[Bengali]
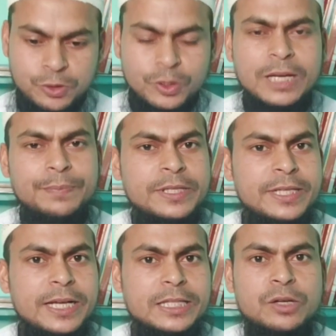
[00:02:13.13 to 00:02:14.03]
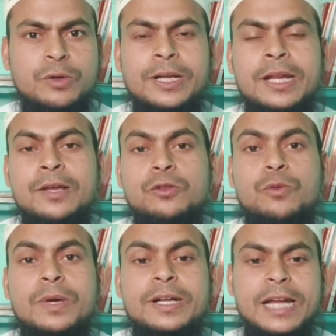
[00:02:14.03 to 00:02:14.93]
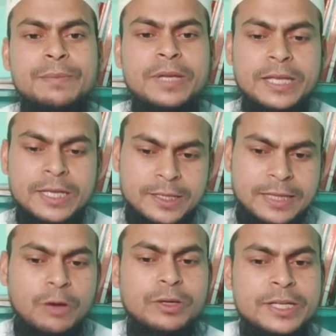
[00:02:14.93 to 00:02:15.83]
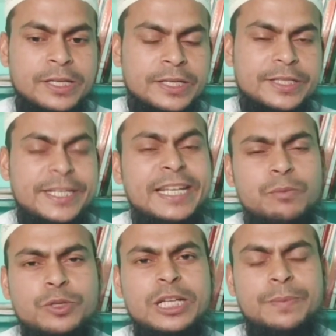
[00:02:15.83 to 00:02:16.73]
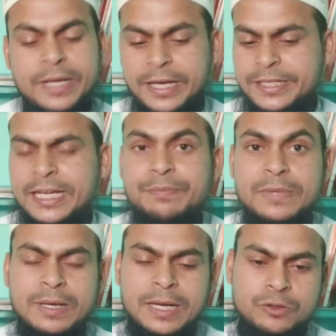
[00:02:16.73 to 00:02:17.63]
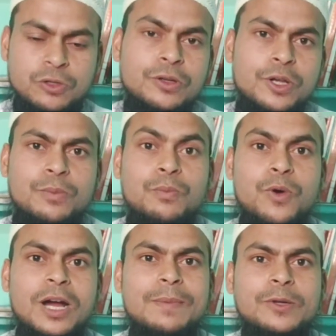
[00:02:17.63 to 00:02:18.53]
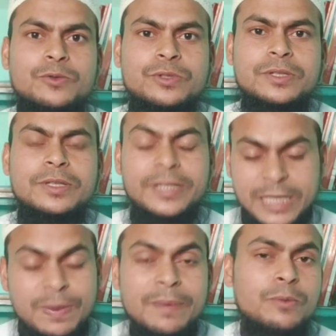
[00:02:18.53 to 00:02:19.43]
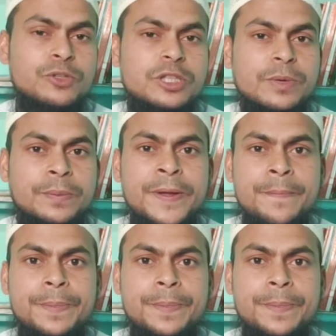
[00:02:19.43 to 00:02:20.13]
যদি আপনি জিজ্ঞাসা করেন তোমার নাম কি তাহলে জিন বুঝে নেবে যে আপনি একজন বোকা মানুষ কিভাবে বুঝতে পারবে